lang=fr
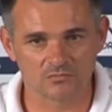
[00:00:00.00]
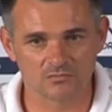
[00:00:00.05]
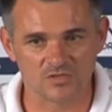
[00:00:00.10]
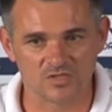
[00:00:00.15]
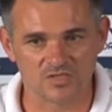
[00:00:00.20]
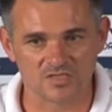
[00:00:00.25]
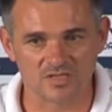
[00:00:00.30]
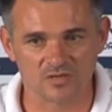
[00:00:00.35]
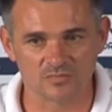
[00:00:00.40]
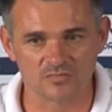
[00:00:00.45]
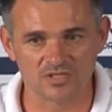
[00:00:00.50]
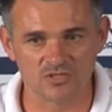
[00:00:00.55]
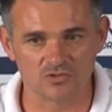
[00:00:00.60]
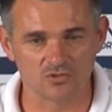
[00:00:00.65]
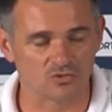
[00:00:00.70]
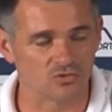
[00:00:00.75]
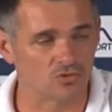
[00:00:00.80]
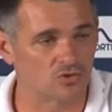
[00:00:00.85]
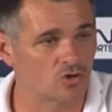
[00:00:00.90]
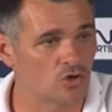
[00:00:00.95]
des
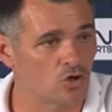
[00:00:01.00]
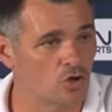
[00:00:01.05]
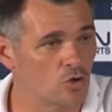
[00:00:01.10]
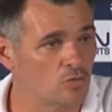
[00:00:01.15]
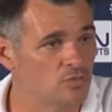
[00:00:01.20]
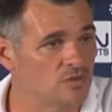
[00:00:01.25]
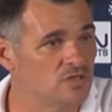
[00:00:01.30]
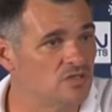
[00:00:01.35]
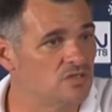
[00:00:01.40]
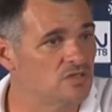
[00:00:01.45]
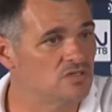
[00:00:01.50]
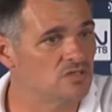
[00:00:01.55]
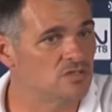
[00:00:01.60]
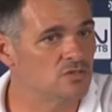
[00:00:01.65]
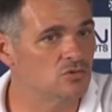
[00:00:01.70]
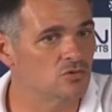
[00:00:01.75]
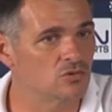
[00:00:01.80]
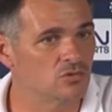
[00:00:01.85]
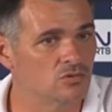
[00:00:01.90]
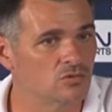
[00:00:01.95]
ambitions de club, des
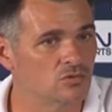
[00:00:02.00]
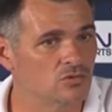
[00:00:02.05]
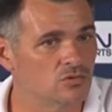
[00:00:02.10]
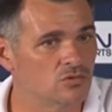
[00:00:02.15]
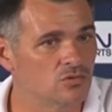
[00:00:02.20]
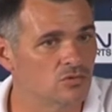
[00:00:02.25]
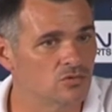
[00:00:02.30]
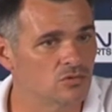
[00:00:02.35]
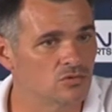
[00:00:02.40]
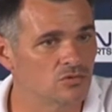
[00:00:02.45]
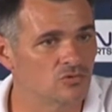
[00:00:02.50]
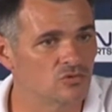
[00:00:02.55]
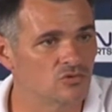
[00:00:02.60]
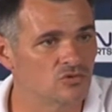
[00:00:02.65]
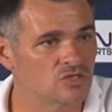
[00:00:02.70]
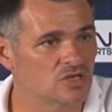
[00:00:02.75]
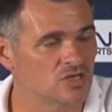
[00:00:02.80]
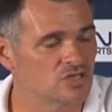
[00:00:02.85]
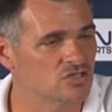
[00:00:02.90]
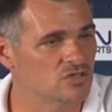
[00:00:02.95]
décisions de,
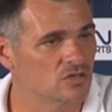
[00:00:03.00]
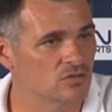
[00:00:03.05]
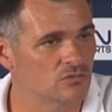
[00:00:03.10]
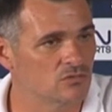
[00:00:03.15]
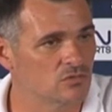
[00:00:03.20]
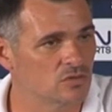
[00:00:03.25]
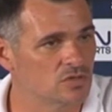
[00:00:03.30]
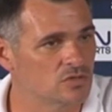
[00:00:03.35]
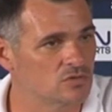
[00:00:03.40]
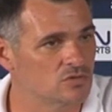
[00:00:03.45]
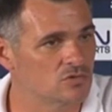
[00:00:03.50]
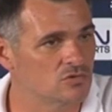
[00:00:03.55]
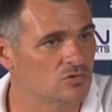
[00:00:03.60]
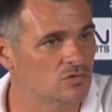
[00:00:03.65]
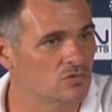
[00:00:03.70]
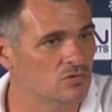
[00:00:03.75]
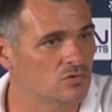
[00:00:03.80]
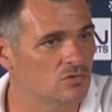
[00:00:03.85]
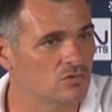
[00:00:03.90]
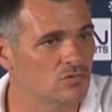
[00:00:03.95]
dirigeants donc, qui ne se
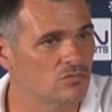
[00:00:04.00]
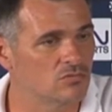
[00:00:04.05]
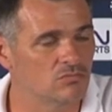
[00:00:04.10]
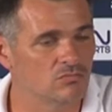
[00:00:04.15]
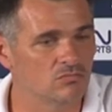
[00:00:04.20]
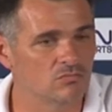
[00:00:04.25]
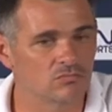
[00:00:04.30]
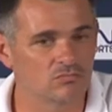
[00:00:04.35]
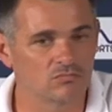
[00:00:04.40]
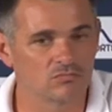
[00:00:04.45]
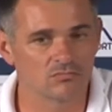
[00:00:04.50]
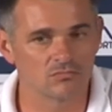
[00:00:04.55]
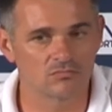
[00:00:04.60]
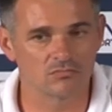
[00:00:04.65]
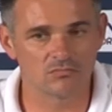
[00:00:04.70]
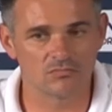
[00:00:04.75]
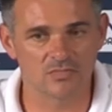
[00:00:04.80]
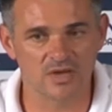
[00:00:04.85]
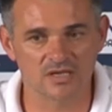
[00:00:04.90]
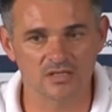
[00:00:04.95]

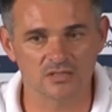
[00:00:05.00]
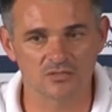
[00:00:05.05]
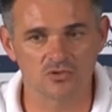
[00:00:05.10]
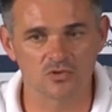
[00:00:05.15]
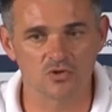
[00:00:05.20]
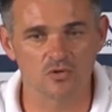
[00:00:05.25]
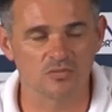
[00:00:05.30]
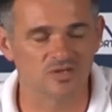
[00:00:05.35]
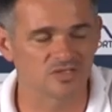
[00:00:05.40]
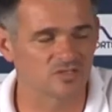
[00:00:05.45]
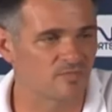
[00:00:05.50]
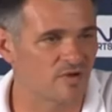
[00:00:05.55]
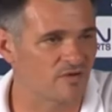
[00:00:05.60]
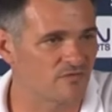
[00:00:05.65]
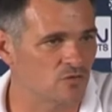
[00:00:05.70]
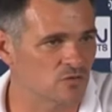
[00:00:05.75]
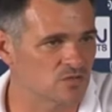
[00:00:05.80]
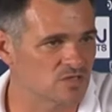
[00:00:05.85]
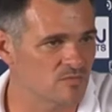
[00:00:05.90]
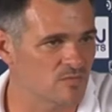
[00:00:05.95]
bah, qui ne se commandent pas
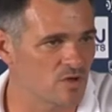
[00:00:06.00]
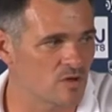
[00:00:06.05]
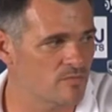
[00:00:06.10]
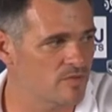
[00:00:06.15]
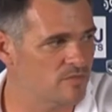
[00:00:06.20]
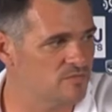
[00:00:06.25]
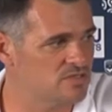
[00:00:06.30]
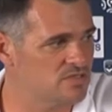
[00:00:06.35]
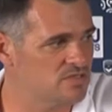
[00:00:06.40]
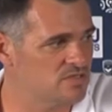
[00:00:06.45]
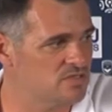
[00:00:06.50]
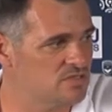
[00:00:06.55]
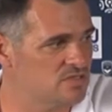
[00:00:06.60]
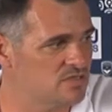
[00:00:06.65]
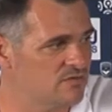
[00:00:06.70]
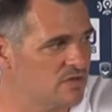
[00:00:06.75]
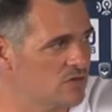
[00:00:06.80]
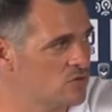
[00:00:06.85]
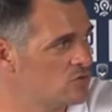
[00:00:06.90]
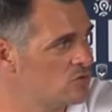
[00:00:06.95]
forcément, même si
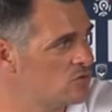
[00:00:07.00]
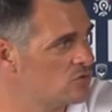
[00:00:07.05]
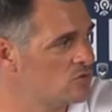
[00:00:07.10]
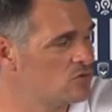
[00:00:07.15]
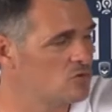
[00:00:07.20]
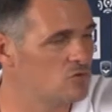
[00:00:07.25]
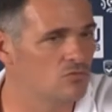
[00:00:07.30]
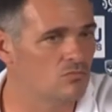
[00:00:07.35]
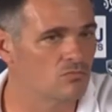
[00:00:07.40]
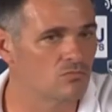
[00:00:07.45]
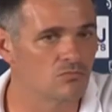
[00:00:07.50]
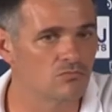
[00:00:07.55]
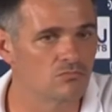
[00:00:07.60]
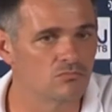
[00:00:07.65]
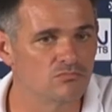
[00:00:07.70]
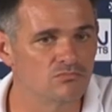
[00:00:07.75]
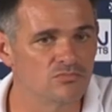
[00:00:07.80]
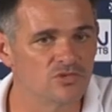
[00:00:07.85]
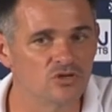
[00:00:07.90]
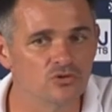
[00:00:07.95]
c'est vrai que le,
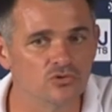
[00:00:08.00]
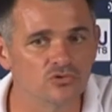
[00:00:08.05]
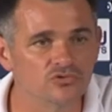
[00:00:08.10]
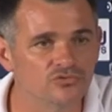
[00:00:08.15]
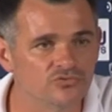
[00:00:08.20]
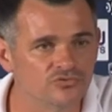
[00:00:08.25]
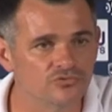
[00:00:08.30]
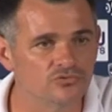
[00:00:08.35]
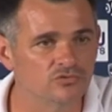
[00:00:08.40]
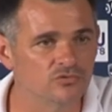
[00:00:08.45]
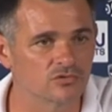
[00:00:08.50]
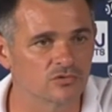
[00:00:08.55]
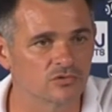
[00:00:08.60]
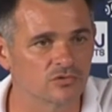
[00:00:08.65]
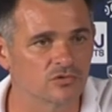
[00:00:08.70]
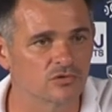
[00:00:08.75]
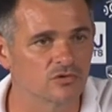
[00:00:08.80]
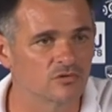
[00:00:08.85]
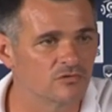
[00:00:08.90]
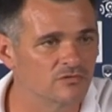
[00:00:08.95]
milieu du foot,
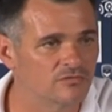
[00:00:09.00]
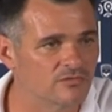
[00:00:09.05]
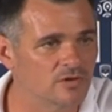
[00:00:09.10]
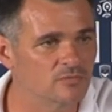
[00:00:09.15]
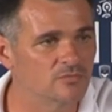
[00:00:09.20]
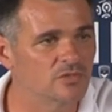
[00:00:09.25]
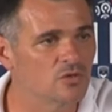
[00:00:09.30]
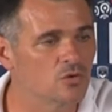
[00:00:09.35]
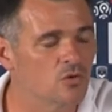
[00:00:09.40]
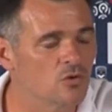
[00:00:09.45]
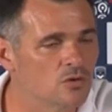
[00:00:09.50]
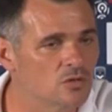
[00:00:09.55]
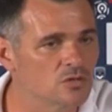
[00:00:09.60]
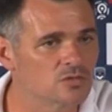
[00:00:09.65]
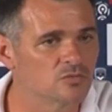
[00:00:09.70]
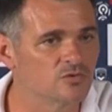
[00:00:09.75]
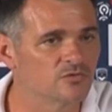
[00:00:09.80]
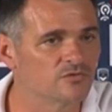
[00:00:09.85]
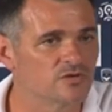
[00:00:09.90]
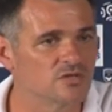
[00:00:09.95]
euh, enfin le
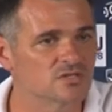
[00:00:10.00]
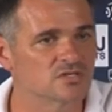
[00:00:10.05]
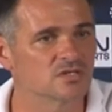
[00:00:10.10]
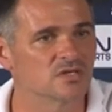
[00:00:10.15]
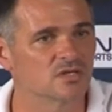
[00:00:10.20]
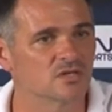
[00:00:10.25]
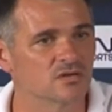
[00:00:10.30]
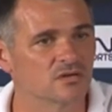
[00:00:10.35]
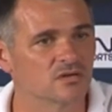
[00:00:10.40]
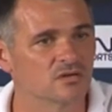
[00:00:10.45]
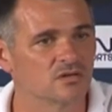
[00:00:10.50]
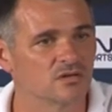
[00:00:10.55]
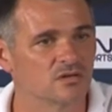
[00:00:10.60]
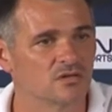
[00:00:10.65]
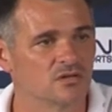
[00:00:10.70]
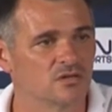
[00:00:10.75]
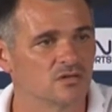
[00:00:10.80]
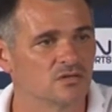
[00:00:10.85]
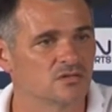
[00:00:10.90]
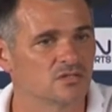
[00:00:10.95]
microcosme français, euh,
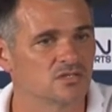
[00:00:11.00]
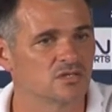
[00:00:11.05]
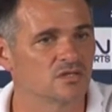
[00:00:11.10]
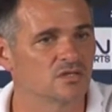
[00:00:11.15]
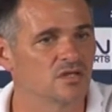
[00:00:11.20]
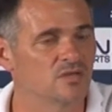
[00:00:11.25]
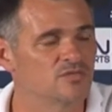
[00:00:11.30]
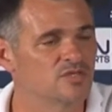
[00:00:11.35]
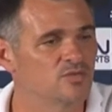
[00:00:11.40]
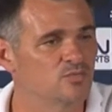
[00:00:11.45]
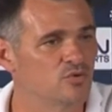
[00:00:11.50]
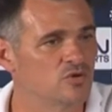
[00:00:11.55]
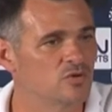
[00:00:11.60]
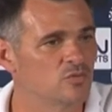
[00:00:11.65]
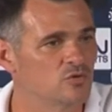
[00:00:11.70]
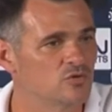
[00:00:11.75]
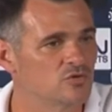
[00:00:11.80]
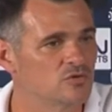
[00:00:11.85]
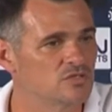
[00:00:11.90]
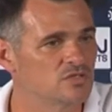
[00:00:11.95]
s'en est un petit peu
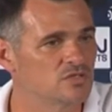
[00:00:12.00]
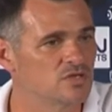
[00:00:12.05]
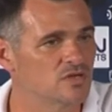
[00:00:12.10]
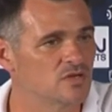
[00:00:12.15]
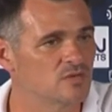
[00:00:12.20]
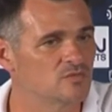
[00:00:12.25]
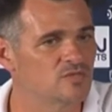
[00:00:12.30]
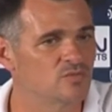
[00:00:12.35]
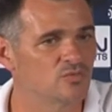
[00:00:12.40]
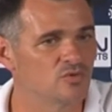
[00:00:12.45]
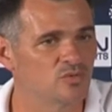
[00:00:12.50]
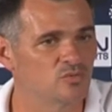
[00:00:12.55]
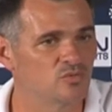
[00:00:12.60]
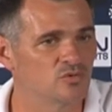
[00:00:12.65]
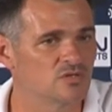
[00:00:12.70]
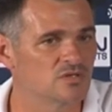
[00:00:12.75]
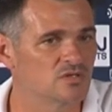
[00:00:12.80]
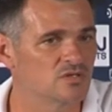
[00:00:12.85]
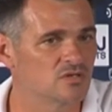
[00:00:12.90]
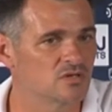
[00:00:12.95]
ému aussi, un petit peu
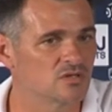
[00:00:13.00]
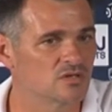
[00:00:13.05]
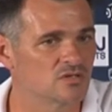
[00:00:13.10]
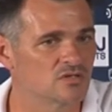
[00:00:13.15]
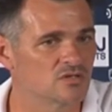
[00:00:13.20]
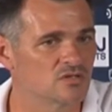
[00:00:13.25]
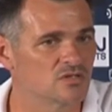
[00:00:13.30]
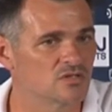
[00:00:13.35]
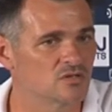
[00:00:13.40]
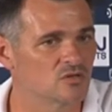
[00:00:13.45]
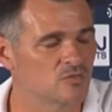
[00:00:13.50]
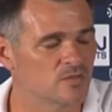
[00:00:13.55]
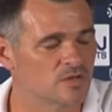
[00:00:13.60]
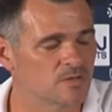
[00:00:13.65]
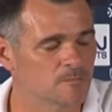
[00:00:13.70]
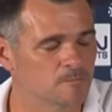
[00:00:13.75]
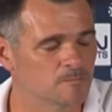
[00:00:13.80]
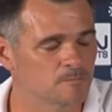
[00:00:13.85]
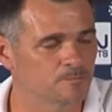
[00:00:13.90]
ému, c'était c'était normal.